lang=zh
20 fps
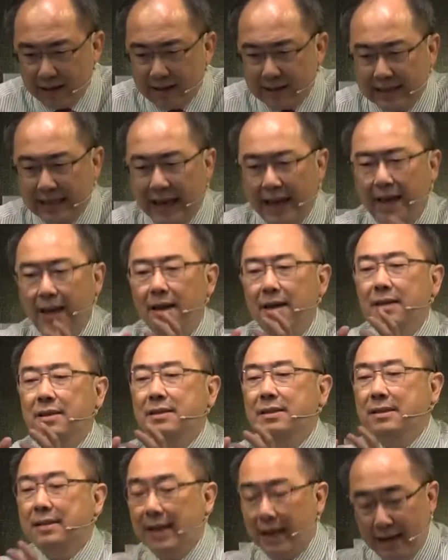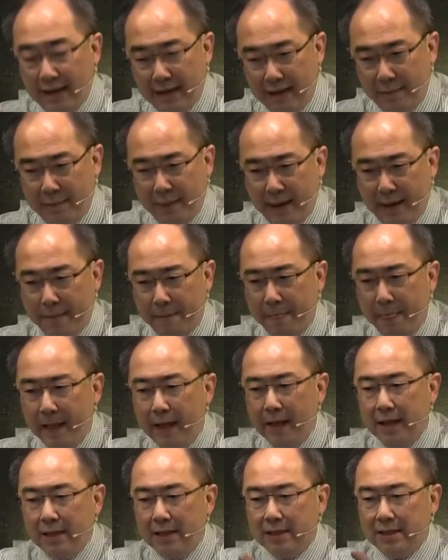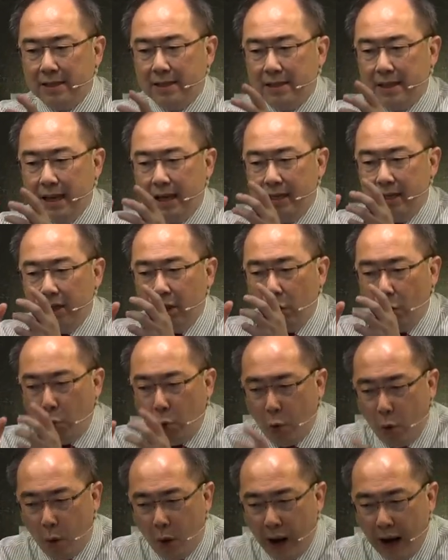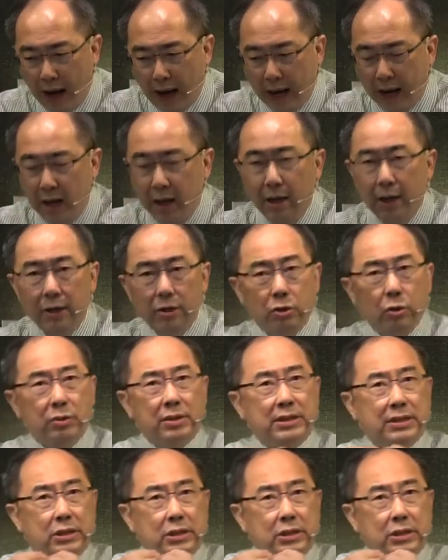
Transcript: 在神里面，神的话就